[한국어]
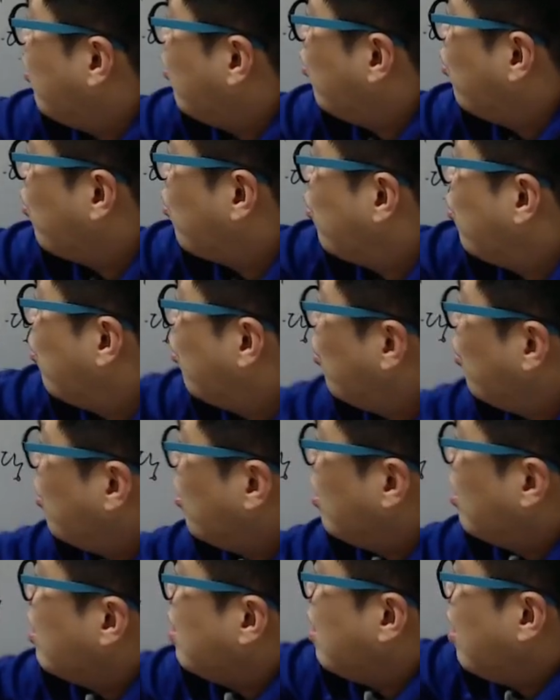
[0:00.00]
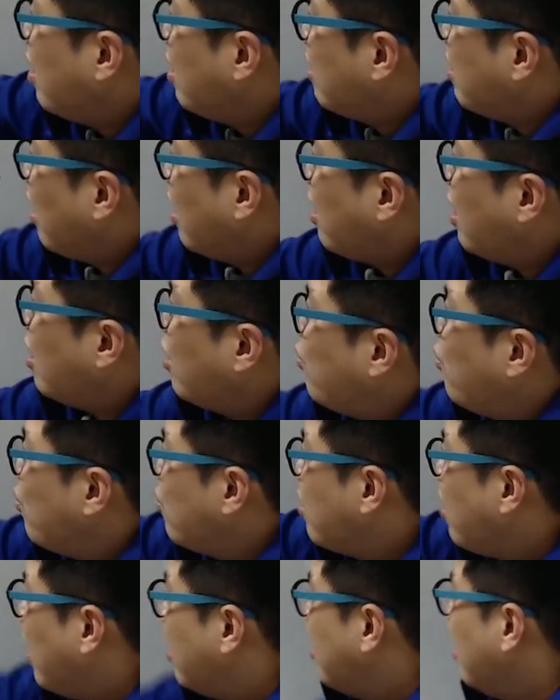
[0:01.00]
죽고 얘는 잘 얘네 둘은
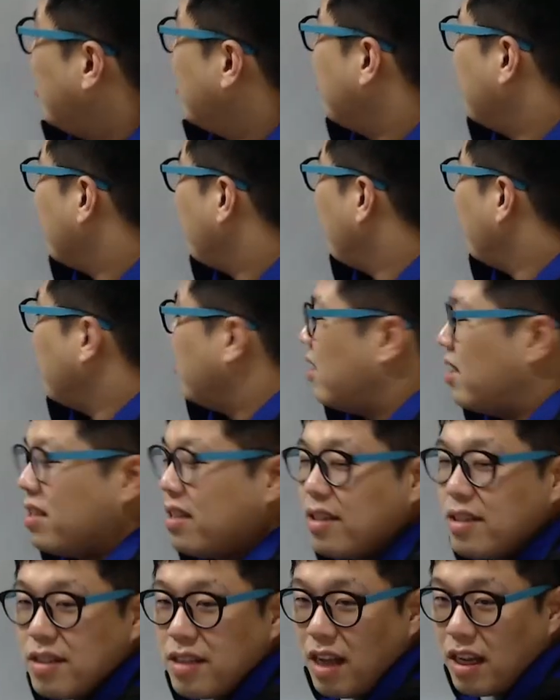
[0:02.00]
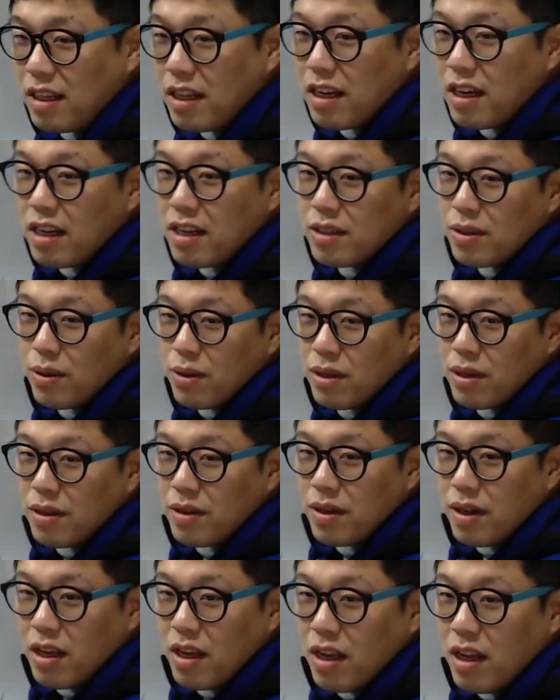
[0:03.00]
잘 살았을 걸 당나라에서.
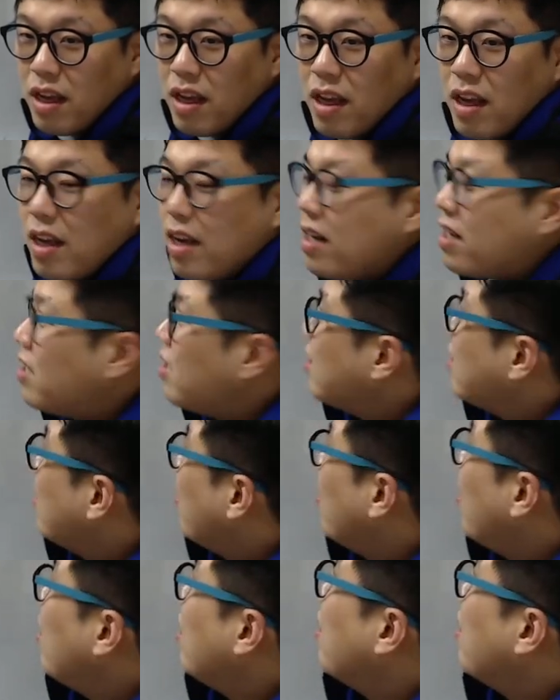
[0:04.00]
그래서